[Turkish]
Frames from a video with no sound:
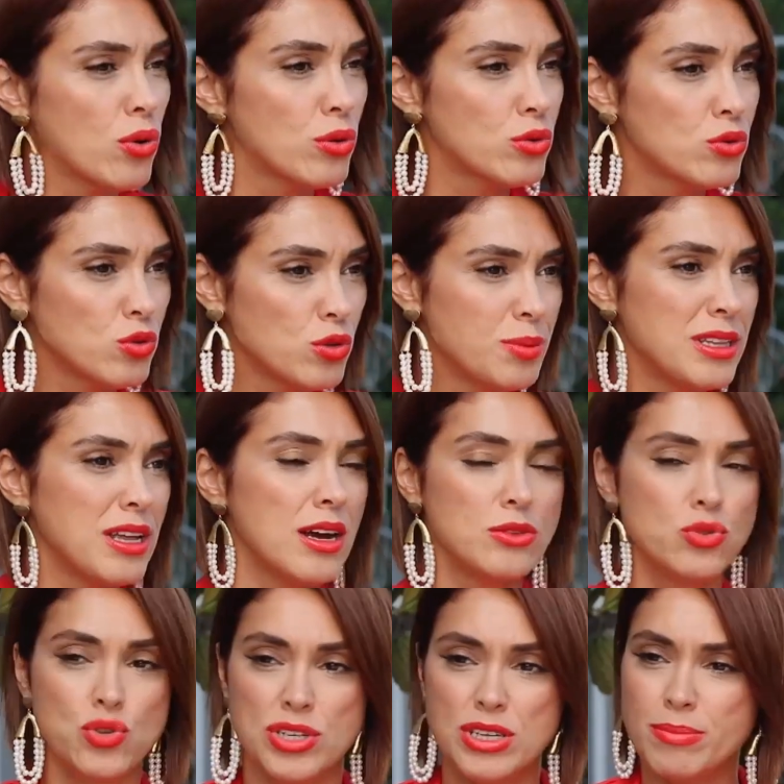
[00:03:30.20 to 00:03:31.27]
oldu dur bir daha
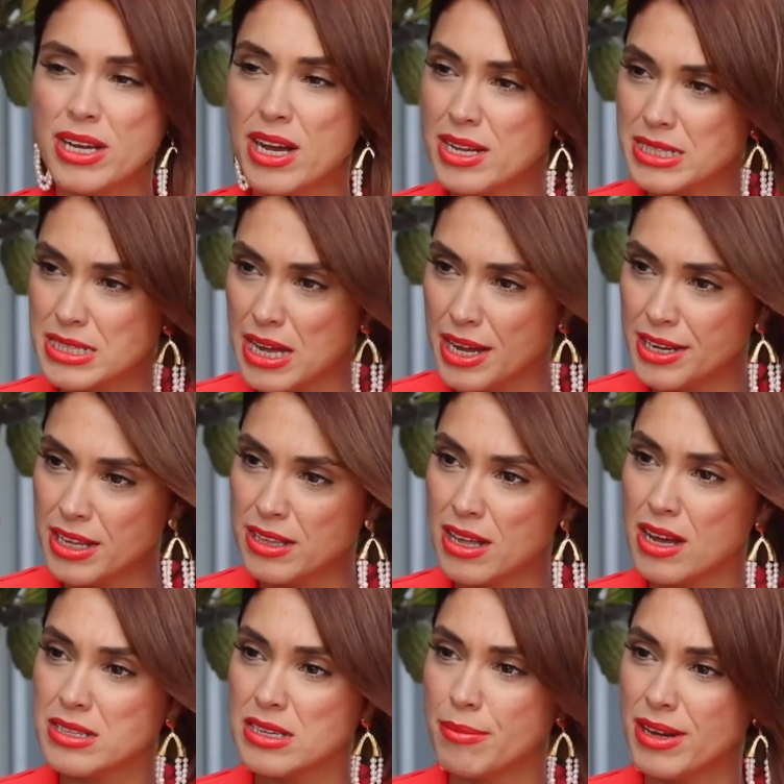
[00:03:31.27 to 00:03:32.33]
düşünün. birkaç saniye
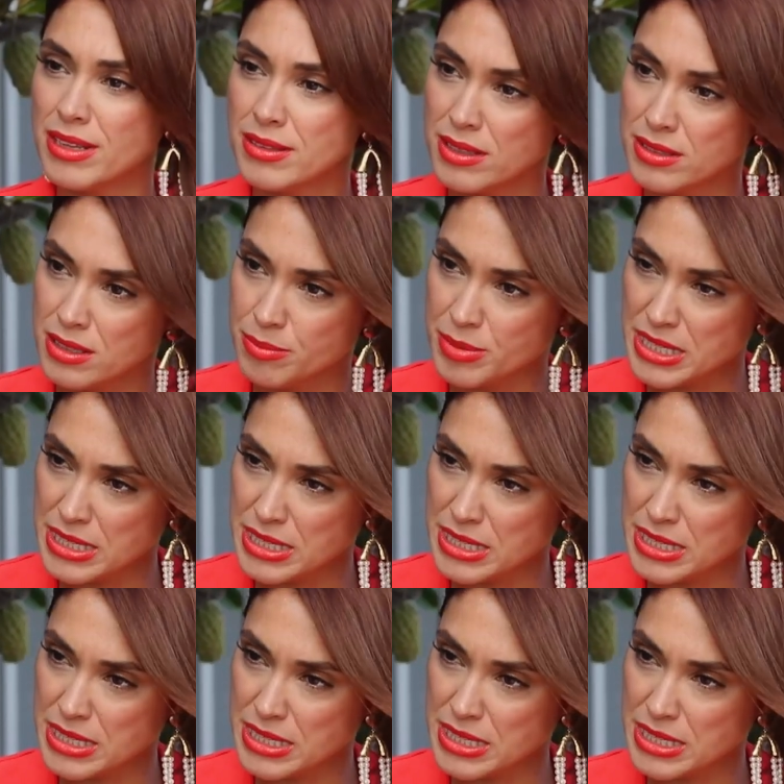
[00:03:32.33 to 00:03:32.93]
daha zaman tanırım